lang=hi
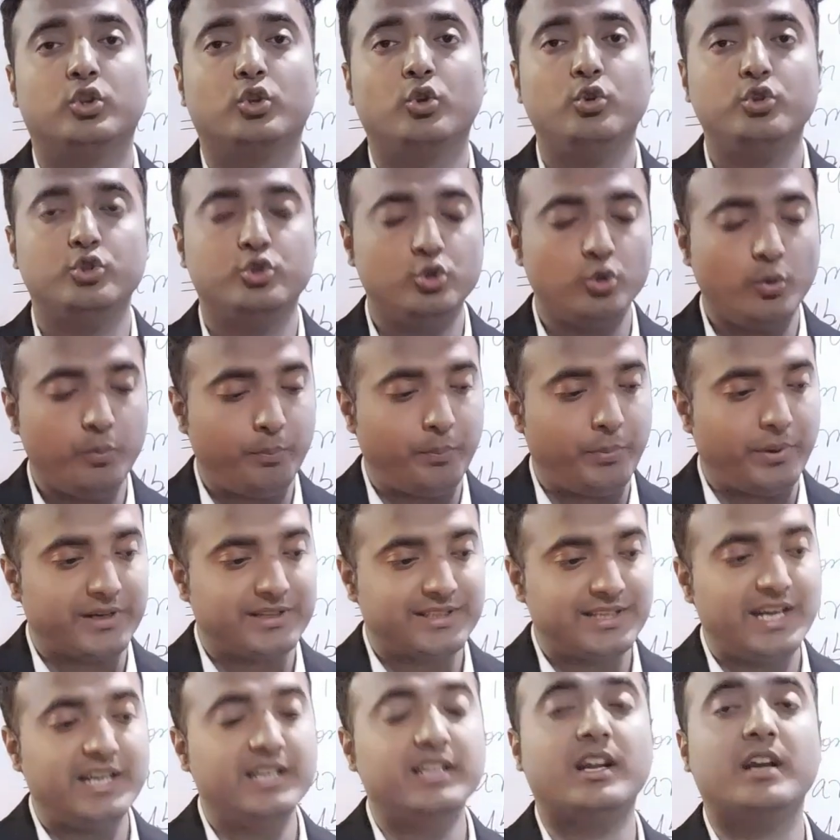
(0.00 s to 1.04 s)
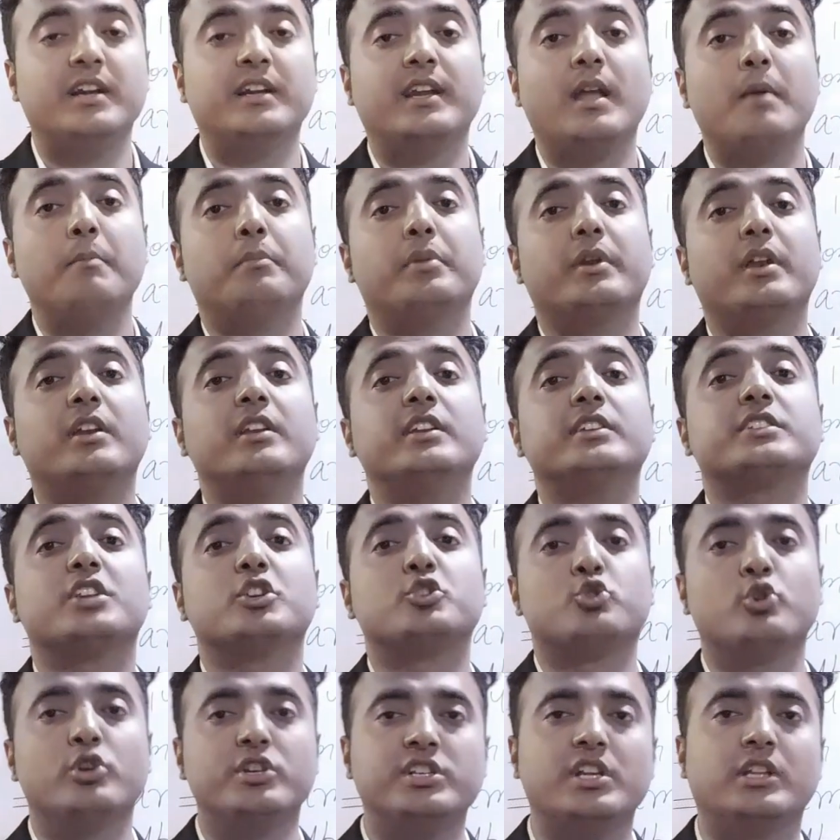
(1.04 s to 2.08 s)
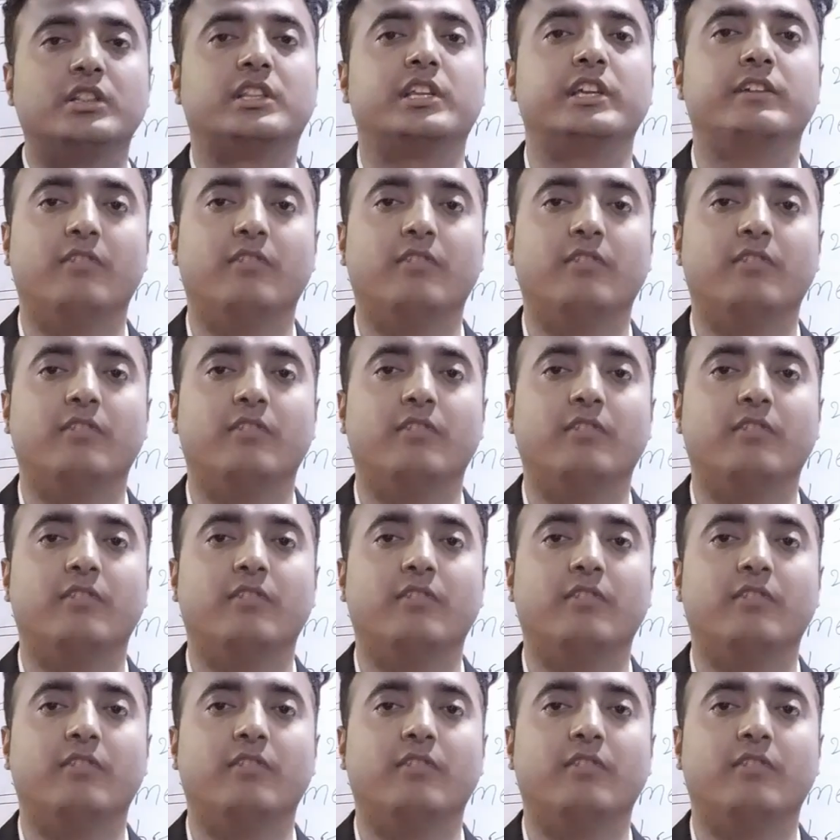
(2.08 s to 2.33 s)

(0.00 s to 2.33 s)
तो जो प्रेजेंट कंटेम्प्रेरी सिचुएशन